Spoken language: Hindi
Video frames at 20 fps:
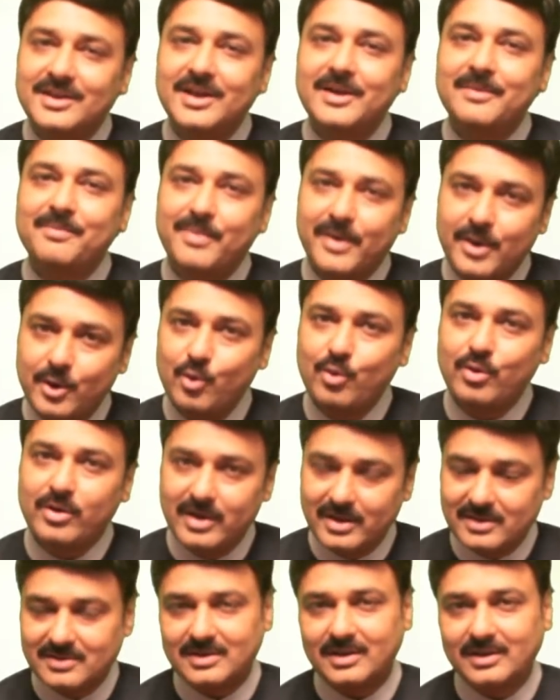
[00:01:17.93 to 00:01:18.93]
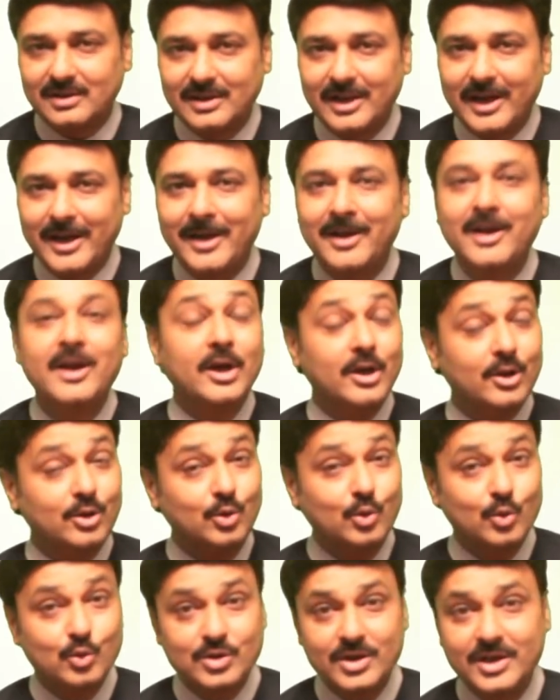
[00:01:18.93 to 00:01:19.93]
ये प्रयोग कर सकता
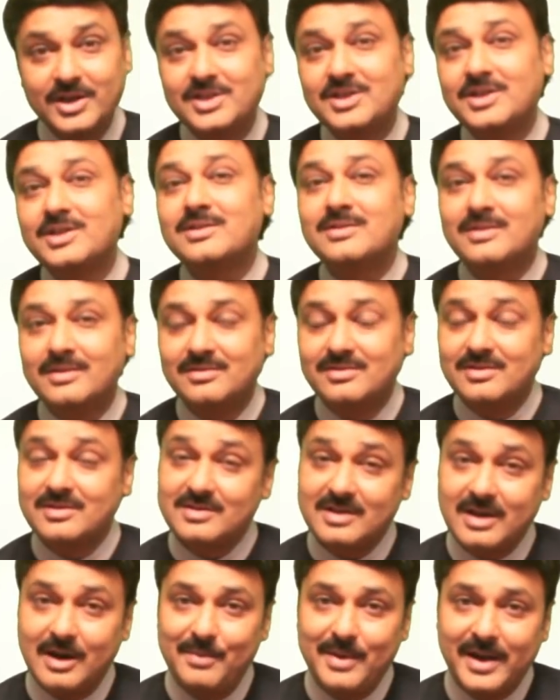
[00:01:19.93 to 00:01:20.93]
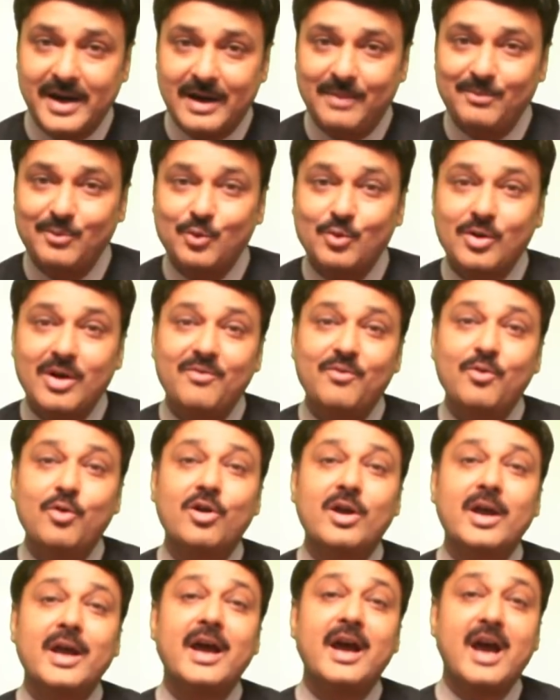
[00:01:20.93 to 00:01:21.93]
है दूसरी चीज़ जिसका मैं नाम लूँगा
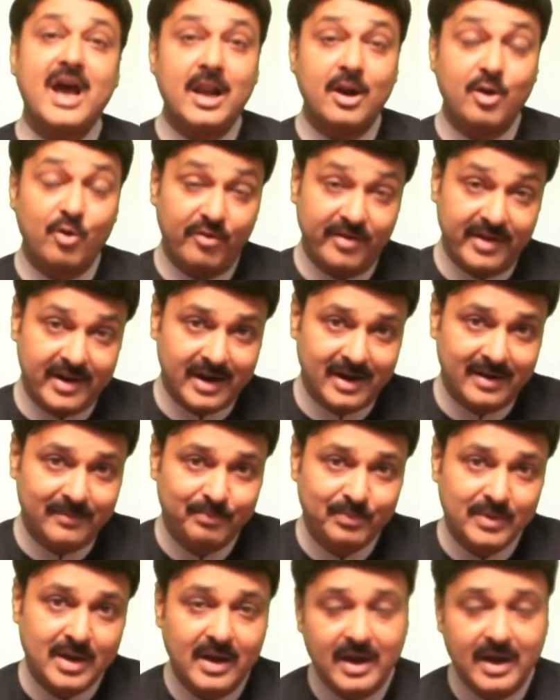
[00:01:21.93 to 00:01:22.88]
वो है एलोवेरा